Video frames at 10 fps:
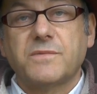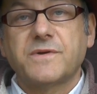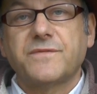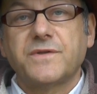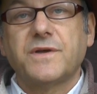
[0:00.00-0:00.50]

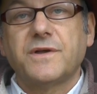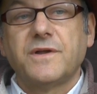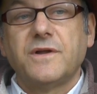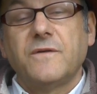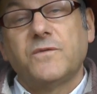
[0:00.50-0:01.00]
Naprawdę
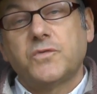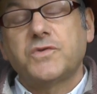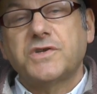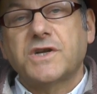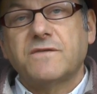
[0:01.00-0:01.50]
no,
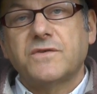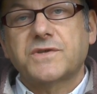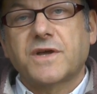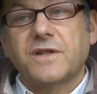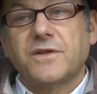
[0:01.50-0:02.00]
duża
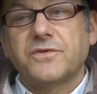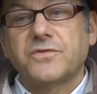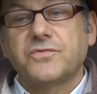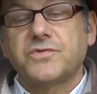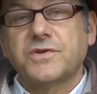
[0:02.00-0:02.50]
ciekawostka dla
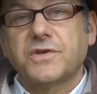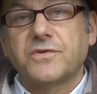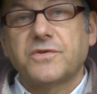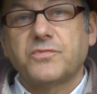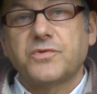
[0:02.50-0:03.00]
tych, którzy się
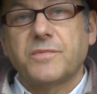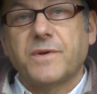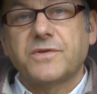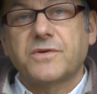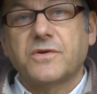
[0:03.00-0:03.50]
tego typu
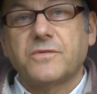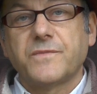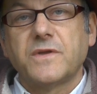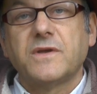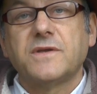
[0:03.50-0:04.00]
tematyką
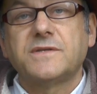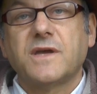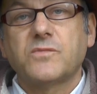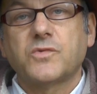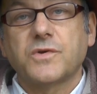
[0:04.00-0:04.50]

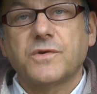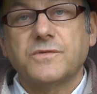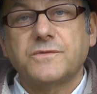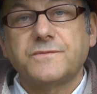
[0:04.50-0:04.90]
zajmują.